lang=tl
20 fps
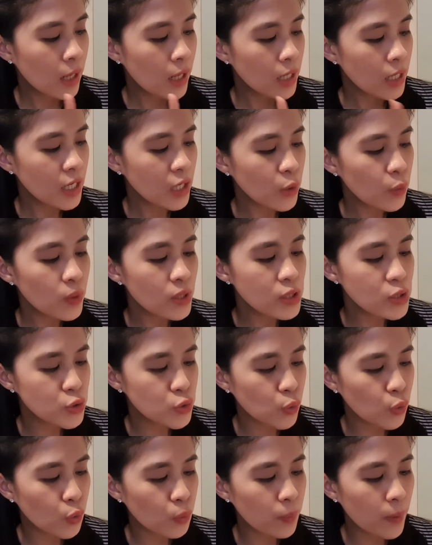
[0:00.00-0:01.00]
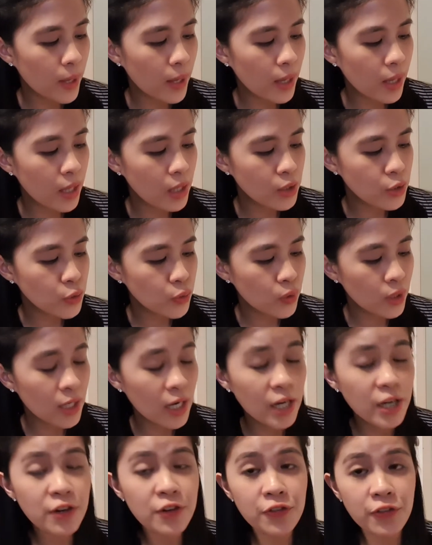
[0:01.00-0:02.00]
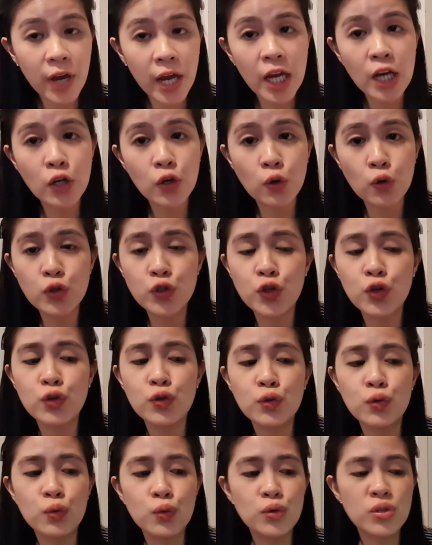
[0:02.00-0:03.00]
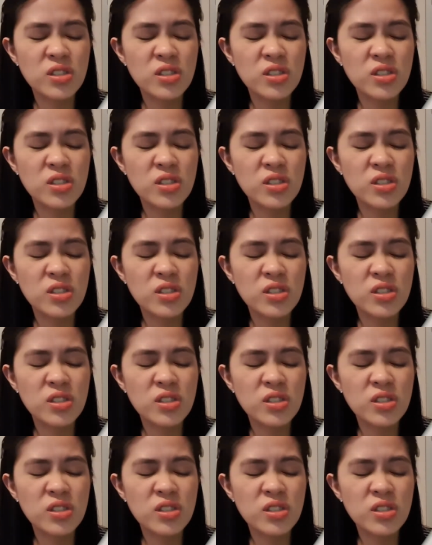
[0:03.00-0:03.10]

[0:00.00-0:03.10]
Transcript: liquid soap and yung clarifying lotion dun